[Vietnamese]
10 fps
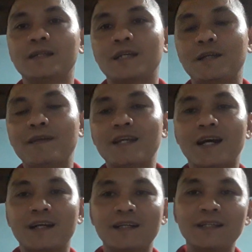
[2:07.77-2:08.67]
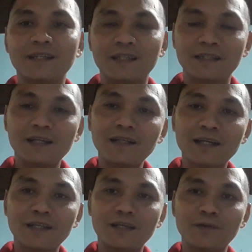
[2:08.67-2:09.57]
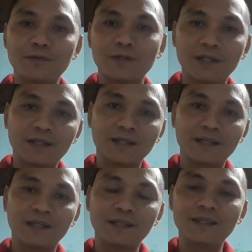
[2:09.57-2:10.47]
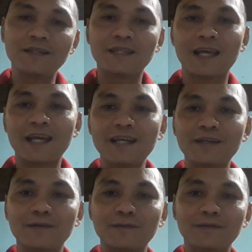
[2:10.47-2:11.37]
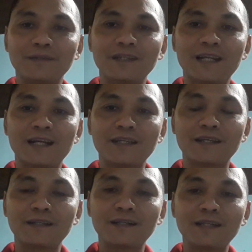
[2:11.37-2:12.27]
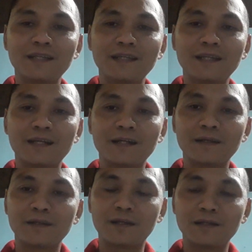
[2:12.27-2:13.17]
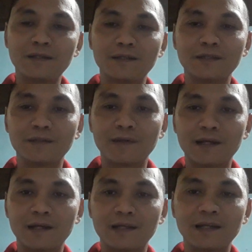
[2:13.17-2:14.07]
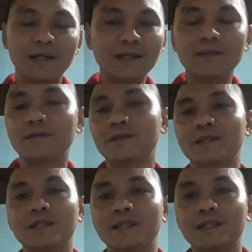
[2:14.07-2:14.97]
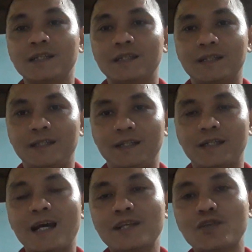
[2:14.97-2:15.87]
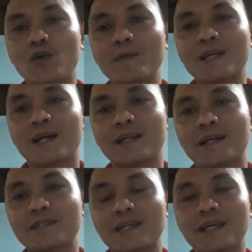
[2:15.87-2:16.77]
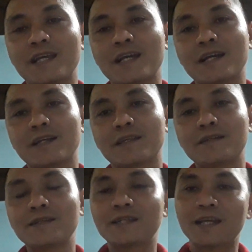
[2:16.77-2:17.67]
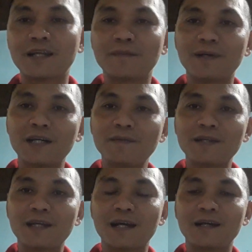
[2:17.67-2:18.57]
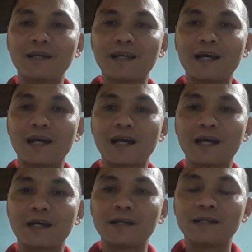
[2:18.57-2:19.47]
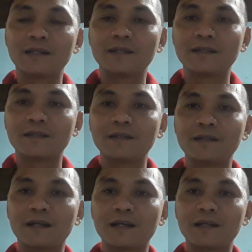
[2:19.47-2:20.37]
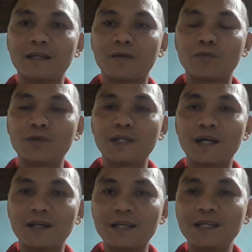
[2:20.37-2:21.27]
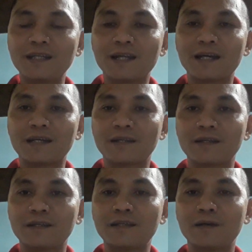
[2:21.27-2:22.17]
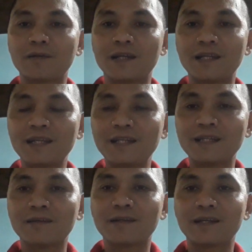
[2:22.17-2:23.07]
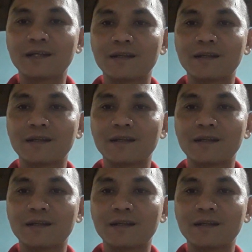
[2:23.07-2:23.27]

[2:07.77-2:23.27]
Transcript: thì bây giờ đó thì rất là nhiều à, giới trẻ đồ với lại những cái à, những người mà lớn luôn thì đa số bây giờ là xe những chiếc xe đời mới bây giờ là như ờ, dòng Windows X nè là những dòng Clip đâu nè